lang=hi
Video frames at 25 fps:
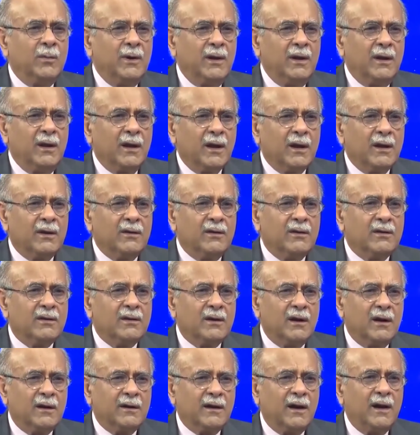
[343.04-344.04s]
उम्मीद है कि
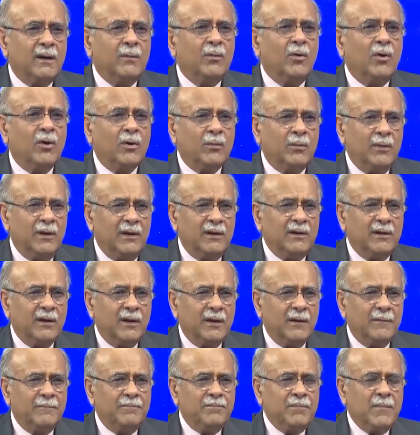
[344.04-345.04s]
जितना टाइम और मिल
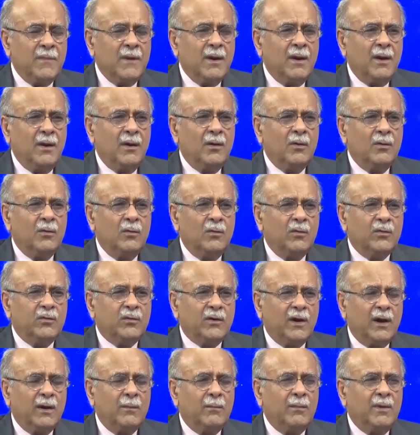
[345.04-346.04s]
जाए
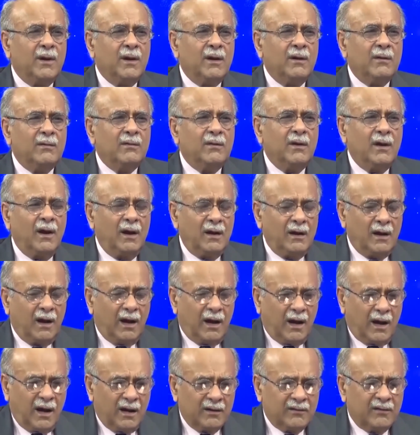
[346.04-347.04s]
उस टाइम में
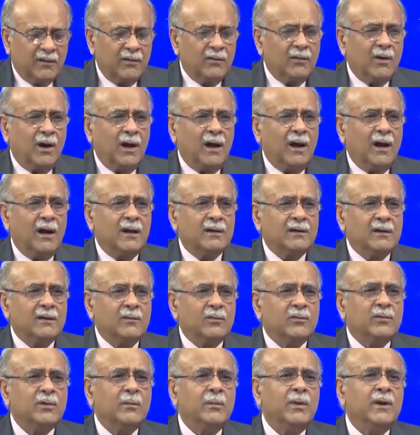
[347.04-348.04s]
आज की जो हालात
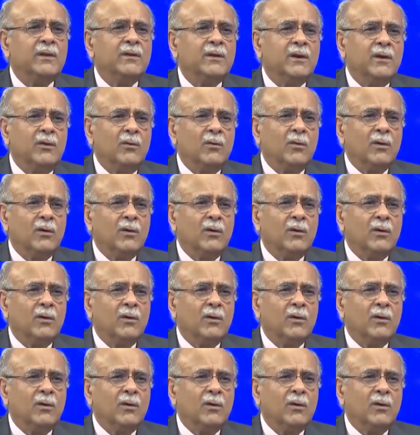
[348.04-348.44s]
है उससे बेहतरी